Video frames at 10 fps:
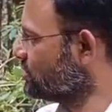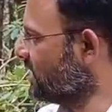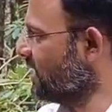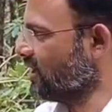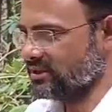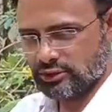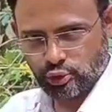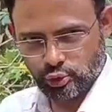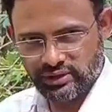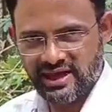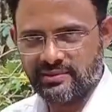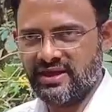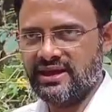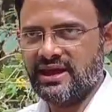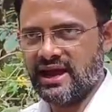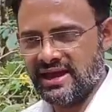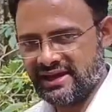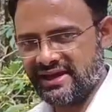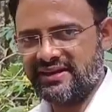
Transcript: उसके अलावा टूथ एग में आई